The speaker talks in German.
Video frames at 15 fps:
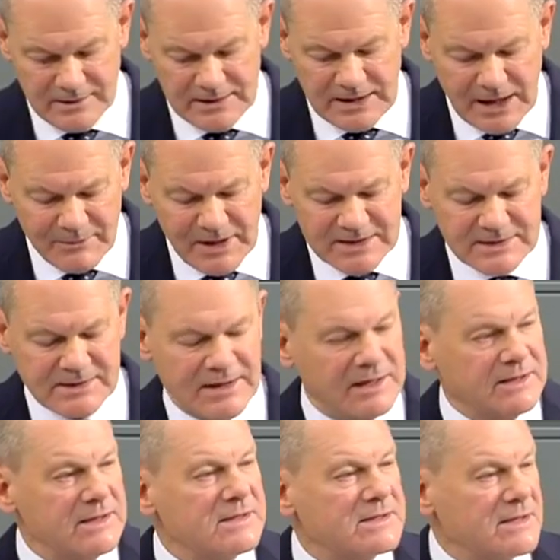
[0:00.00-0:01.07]
Die Hamas
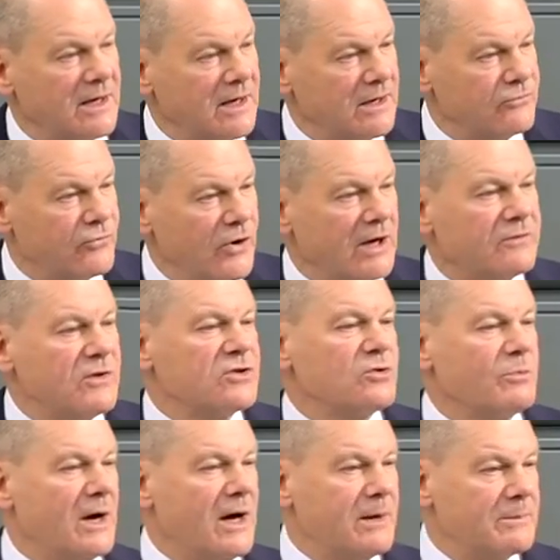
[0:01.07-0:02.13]
hat Israel vor etwas
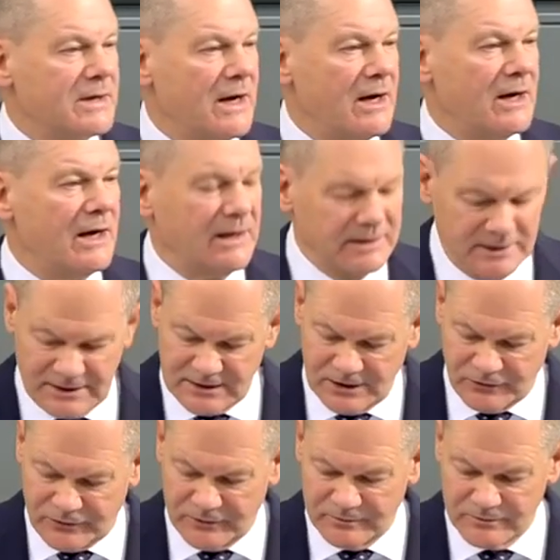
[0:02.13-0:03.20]
über einem Jahr
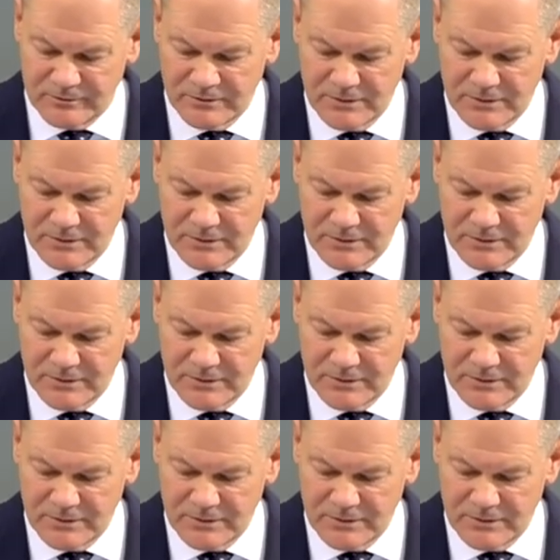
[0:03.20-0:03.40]
angegriffen.